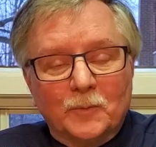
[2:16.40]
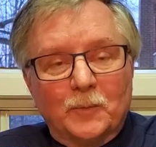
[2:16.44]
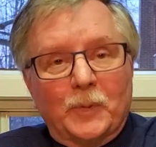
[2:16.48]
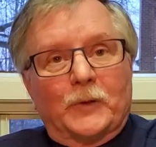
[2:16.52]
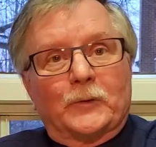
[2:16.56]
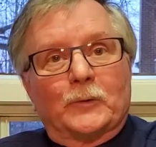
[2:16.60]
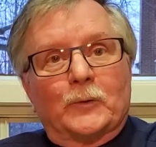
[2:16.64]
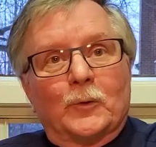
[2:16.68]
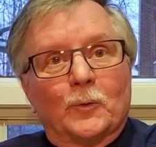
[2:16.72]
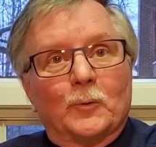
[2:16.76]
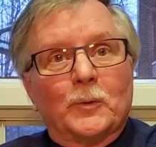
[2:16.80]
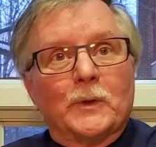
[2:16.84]

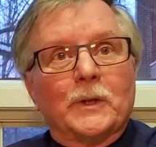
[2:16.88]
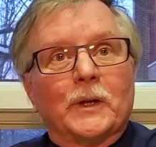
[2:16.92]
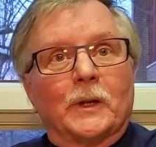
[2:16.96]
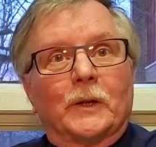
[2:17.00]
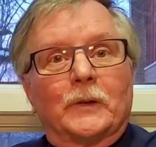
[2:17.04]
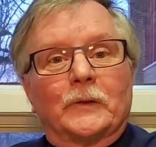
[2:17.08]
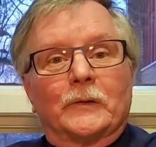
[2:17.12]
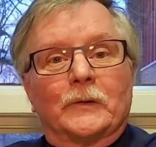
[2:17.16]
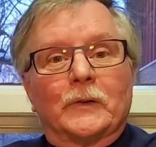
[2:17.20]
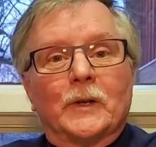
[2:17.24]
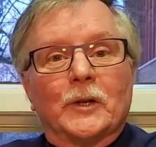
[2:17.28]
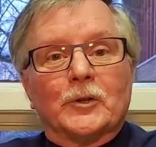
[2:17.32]
parce que lui,
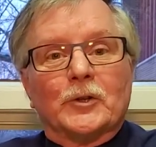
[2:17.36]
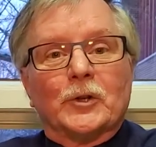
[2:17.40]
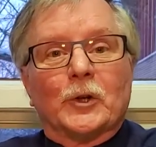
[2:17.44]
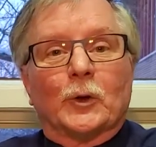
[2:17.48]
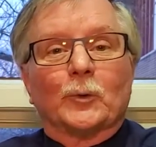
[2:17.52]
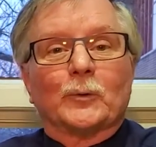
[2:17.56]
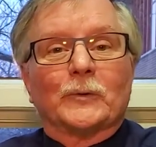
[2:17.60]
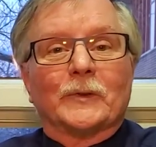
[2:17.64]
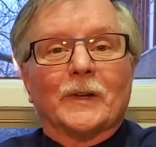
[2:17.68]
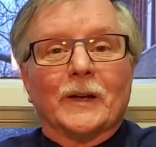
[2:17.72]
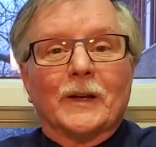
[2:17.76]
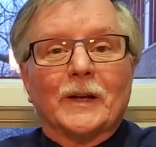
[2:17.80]
restait à
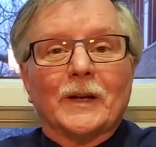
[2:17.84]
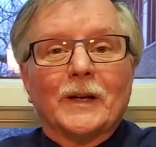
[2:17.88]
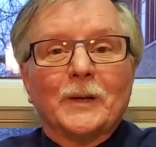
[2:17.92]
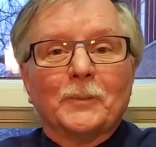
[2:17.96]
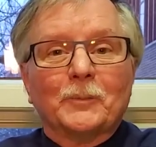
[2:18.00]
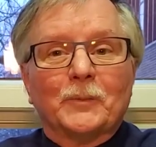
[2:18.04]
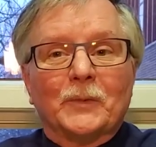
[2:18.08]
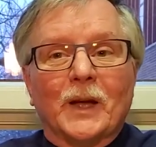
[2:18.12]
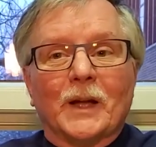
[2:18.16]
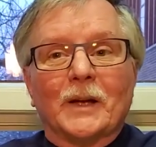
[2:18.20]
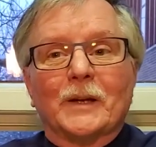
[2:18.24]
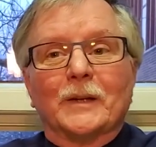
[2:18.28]

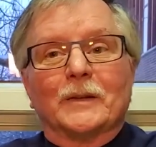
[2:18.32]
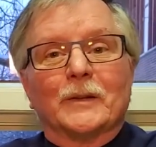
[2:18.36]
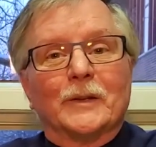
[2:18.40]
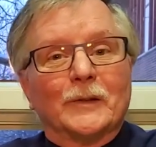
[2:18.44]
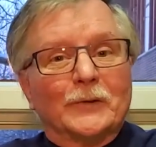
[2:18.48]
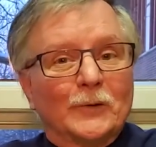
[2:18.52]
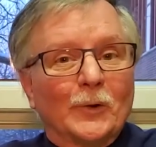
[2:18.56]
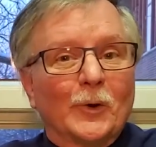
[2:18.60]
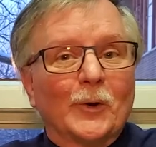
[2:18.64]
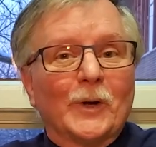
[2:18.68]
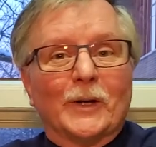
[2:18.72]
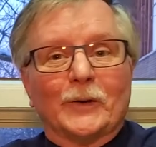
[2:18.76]
Jérusalem dans la
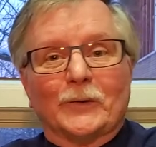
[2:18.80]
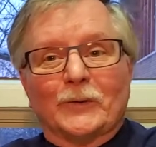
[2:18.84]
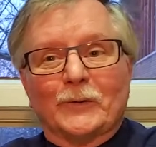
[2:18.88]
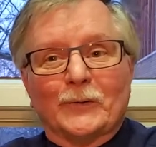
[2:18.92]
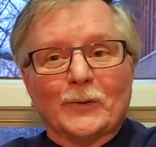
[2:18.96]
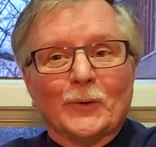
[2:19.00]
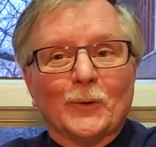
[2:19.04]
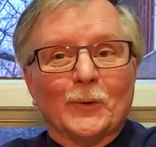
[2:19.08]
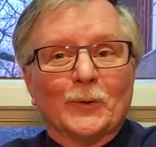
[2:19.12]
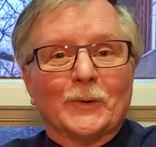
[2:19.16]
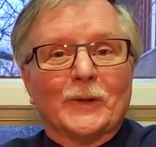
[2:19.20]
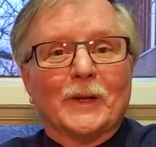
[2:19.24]

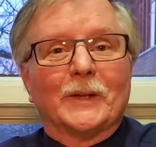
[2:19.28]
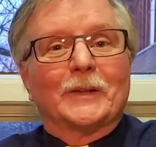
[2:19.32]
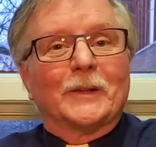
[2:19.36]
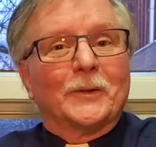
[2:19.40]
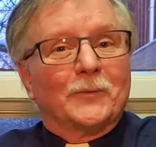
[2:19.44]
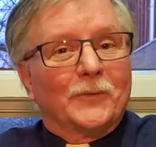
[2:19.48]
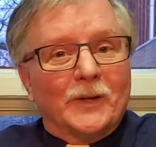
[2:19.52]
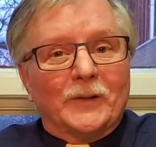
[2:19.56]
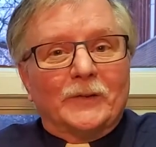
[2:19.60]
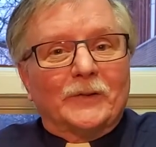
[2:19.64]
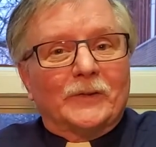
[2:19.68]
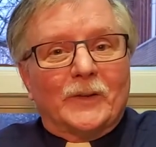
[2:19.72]
désolation, de la
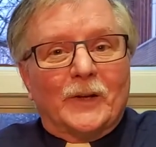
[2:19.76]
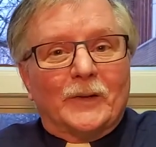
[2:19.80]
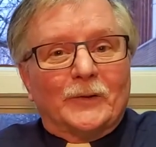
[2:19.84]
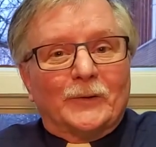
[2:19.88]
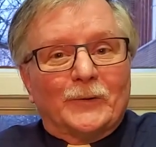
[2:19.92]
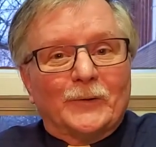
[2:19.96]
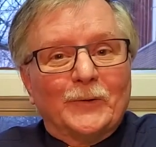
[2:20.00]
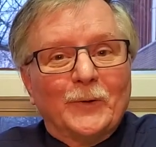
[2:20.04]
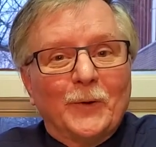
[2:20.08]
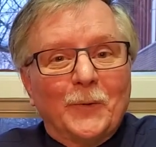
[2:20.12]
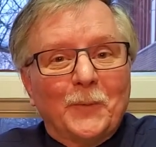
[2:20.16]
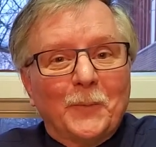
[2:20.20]

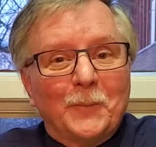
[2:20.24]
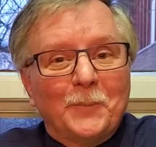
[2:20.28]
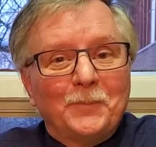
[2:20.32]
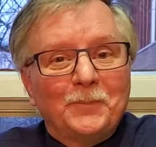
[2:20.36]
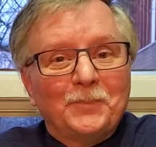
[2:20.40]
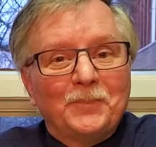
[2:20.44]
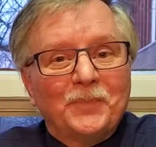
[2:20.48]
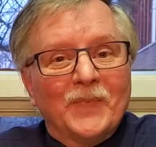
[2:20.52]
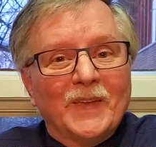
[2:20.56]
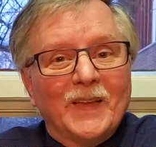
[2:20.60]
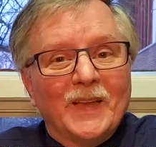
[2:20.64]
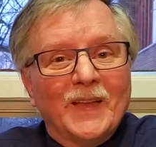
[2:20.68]
dévastation.
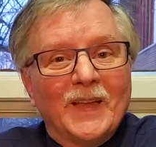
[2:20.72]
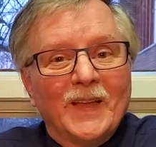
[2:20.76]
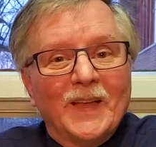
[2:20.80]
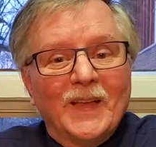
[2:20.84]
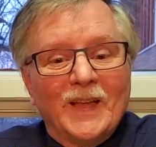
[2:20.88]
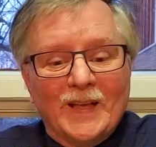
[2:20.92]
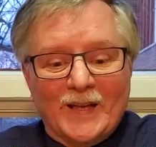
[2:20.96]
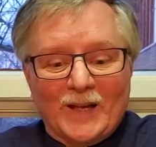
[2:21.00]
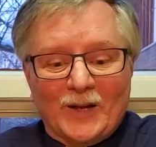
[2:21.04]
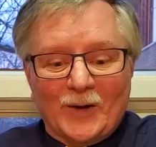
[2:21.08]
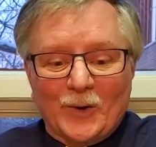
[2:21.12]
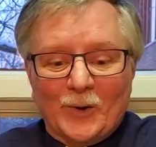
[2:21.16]

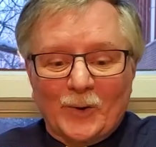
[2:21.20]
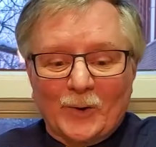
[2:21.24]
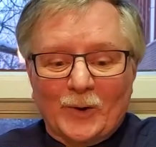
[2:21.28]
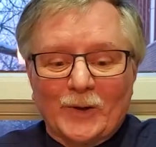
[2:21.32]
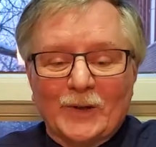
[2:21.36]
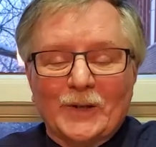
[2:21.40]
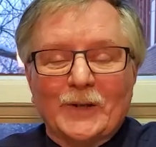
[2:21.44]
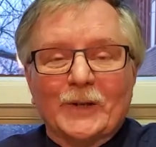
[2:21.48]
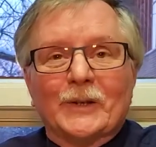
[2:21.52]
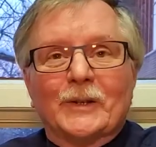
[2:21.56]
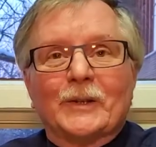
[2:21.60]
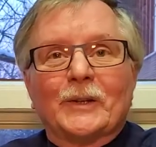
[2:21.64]
Alors
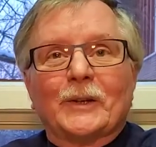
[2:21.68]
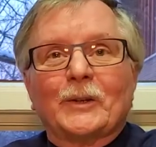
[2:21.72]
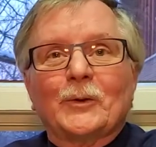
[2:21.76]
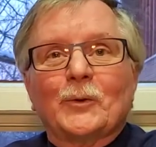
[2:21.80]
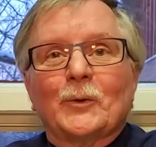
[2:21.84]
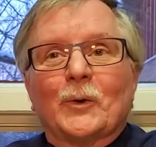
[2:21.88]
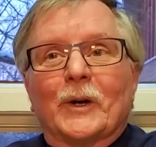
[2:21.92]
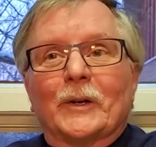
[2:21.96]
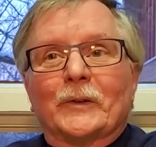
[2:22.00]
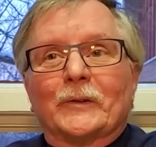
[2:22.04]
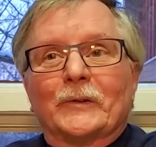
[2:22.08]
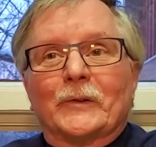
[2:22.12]
il écrit
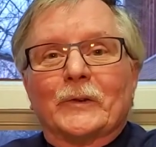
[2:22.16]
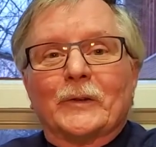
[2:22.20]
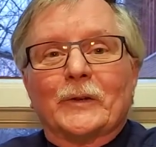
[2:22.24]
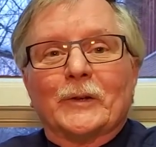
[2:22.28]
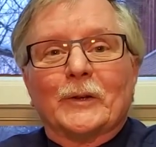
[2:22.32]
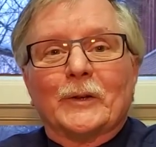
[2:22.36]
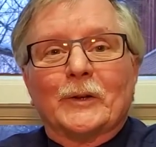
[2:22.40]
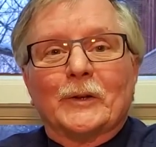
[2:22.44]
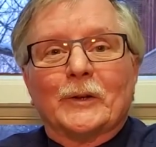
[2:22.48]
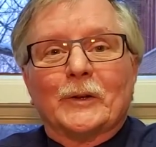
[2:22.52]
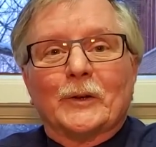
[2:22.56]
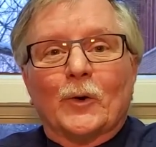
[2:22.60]
à
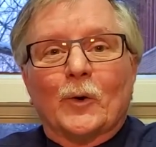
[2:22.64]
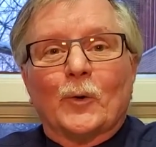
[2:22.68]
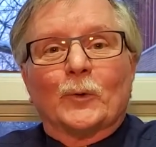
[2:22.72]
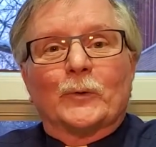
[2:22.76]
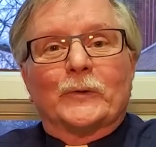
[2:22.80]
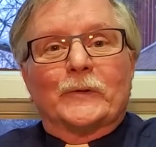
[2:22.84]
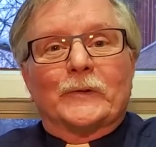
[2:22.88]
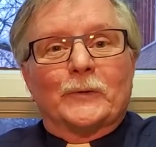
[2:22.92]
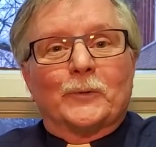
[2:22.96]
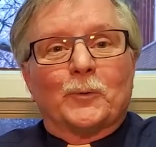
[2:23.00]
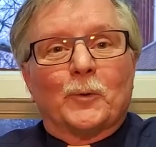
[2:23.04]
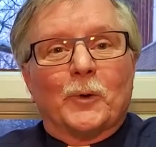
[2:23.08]
ses
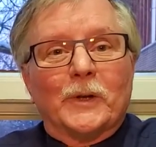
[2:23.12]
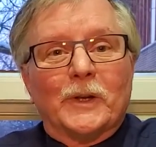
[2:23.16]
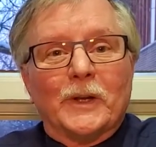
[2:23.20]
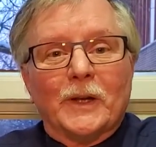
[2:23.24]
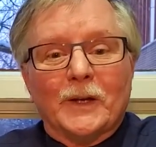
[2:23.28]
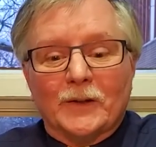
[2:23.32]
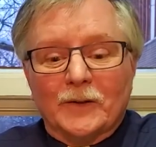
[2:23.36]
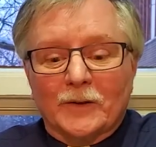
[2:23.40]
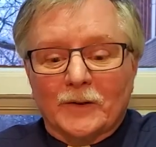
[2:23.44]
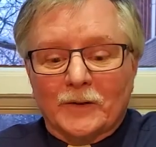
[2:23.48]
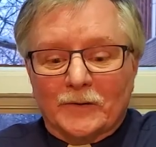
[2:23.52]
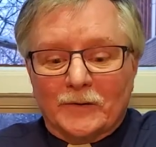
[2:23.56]

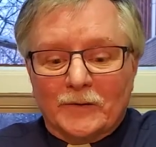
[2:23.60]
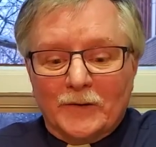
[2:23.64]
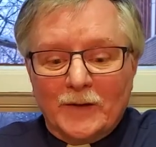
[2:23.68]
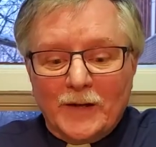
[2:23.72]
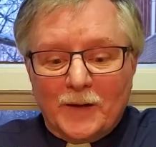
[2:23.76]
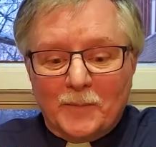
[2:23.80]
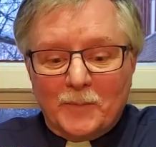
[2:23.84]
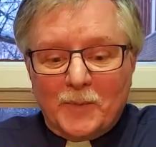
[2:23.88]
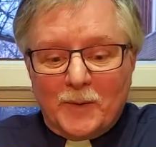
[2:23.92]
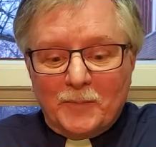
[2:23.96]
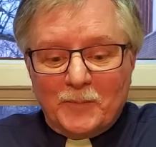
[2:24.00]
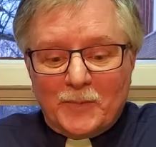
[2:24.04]
concitoyens en exil
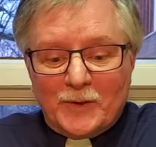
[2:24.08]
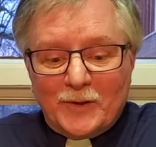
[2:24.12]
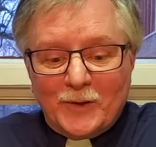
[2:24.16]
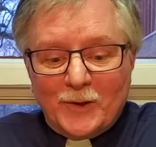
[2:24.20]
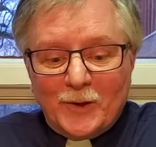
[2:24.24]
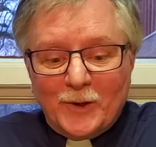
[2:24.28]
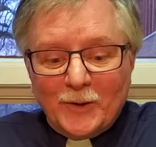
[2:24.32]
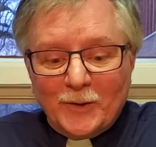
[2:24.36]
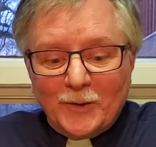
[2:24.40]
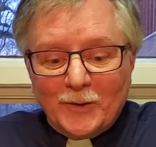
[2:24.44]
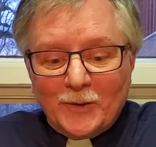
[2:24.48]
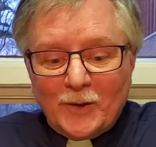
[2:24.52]
à
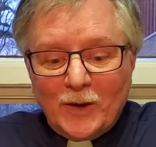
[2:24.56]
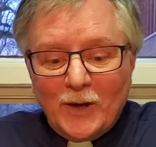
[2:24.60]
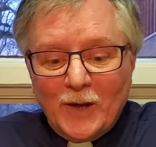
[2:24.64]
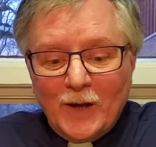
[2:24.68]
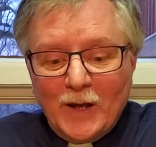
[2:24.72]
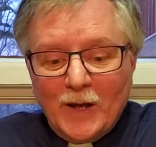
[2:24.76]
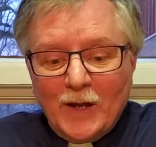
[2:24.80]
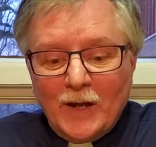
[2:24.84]
Babylone,